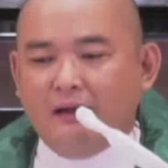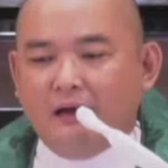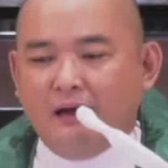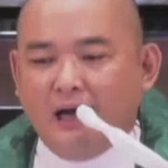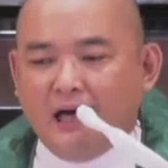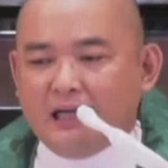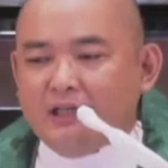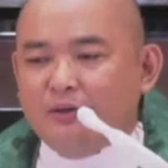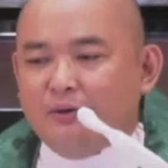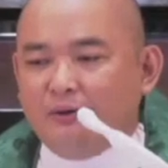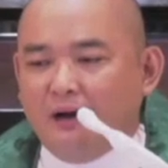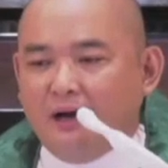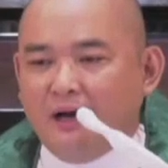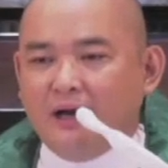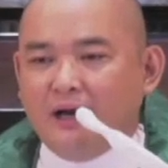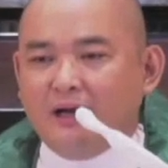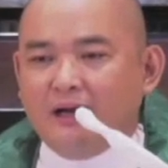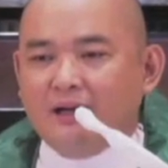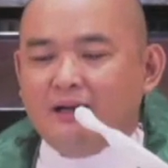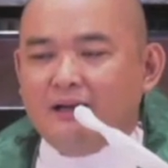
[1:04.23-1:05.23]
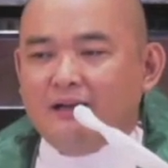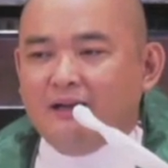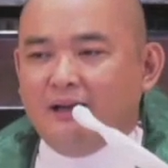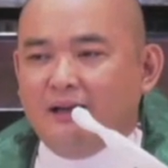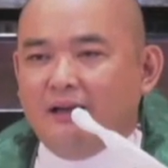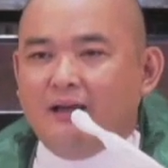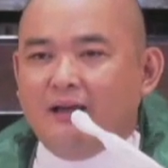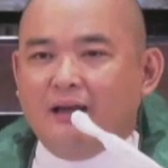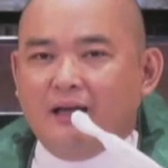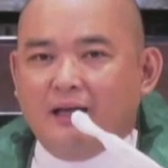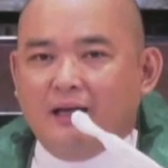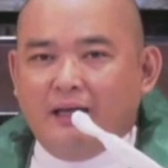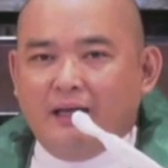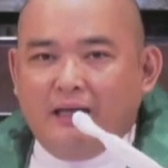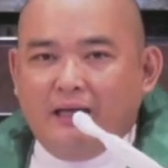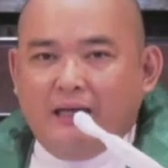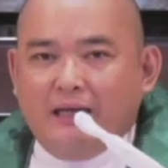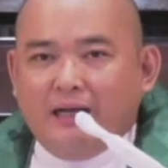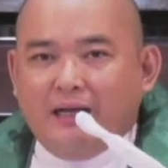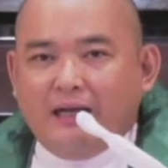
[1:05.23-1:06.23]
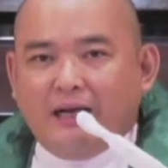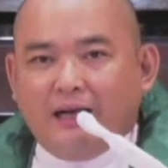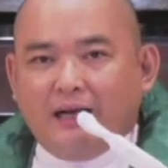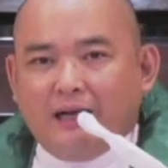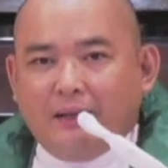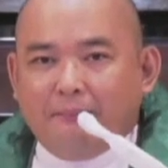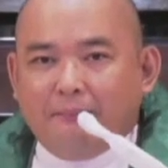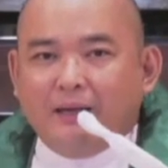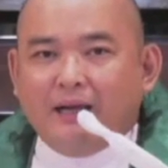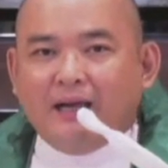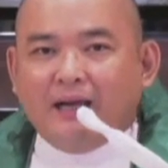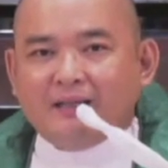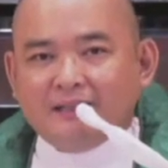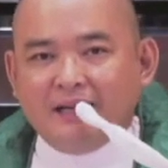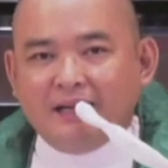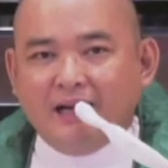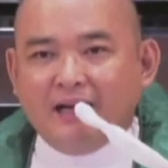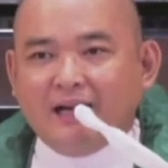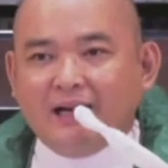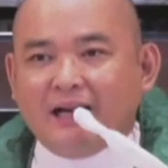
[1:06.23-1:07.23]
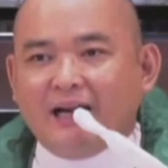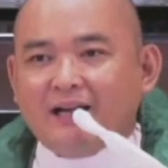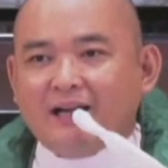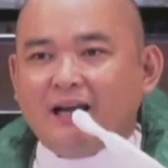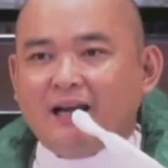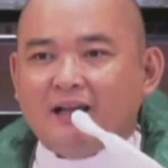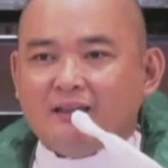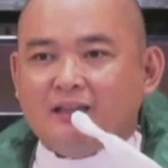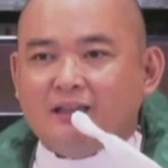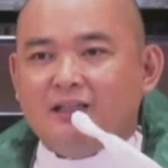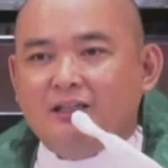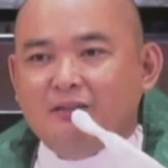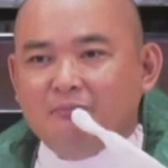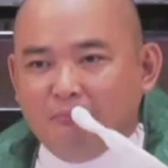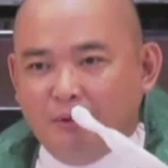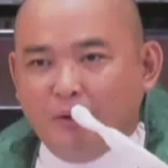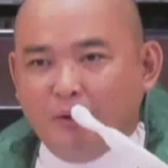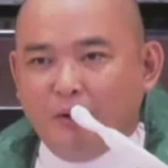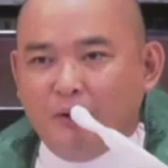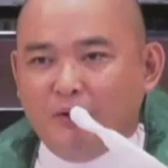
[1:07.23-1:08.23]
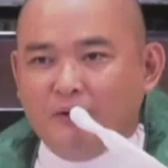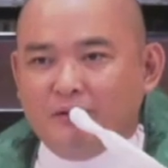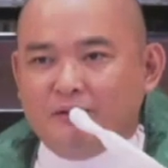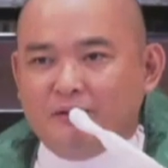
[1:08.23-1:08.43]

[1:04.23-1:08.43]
ano ang magandang karakter mo